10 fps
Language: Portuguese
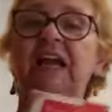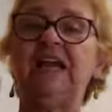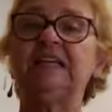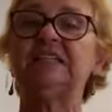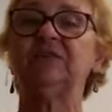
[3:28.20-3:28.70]

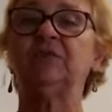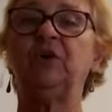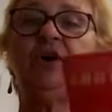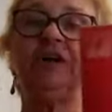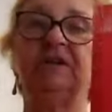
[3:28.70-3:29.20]
Esse
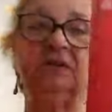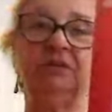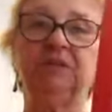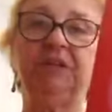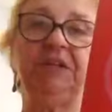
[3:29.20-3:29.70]
foi
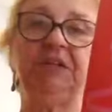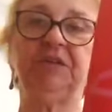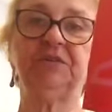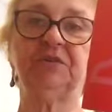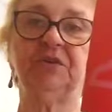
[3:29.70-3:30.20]
o
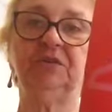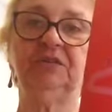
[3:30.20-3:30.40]
início.